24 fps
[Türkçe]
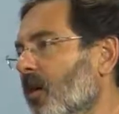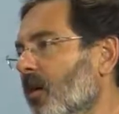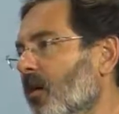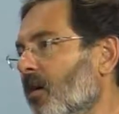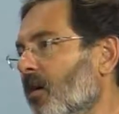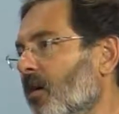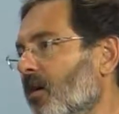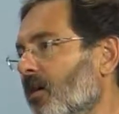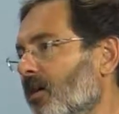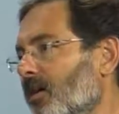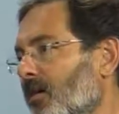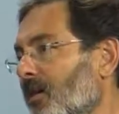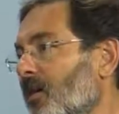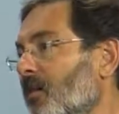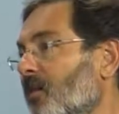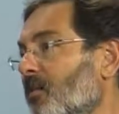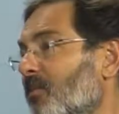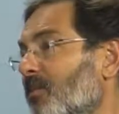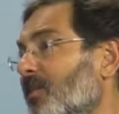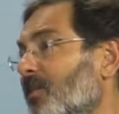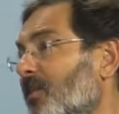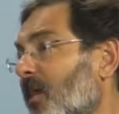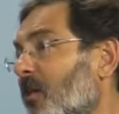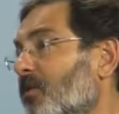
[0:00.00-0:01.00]
e,
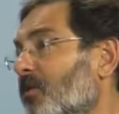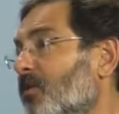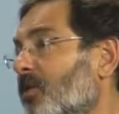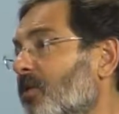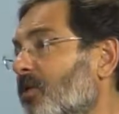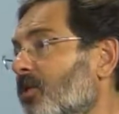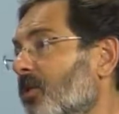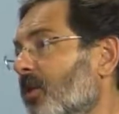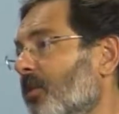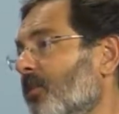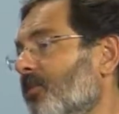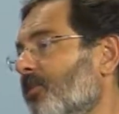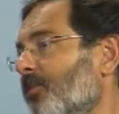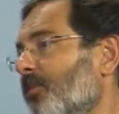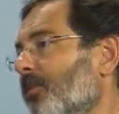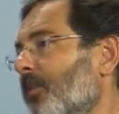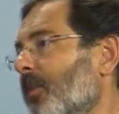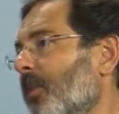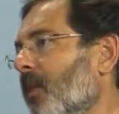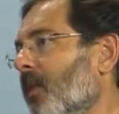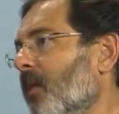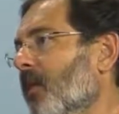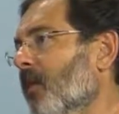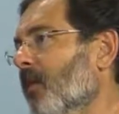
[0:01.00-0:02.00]
zihnimizi açıcı
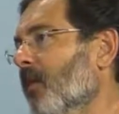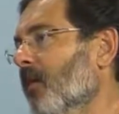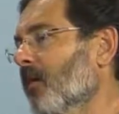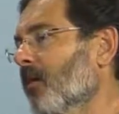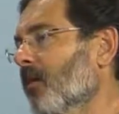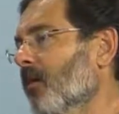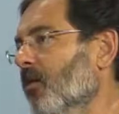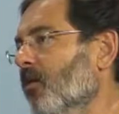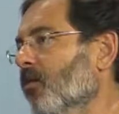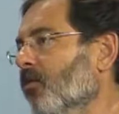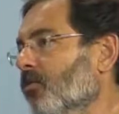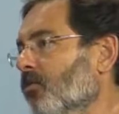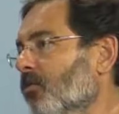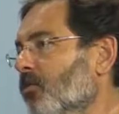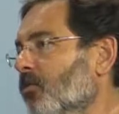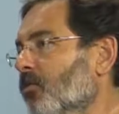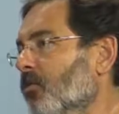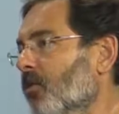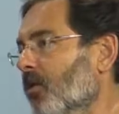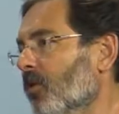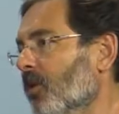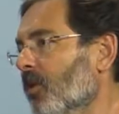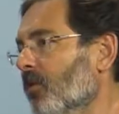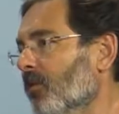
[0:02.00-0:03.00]
e, olduğunu
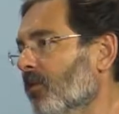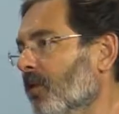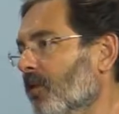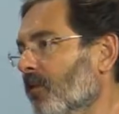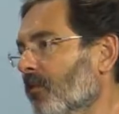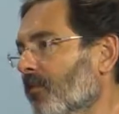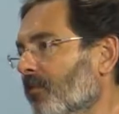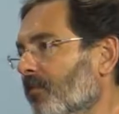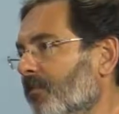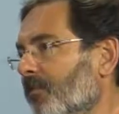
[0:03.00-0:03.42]
söyleyebilirim.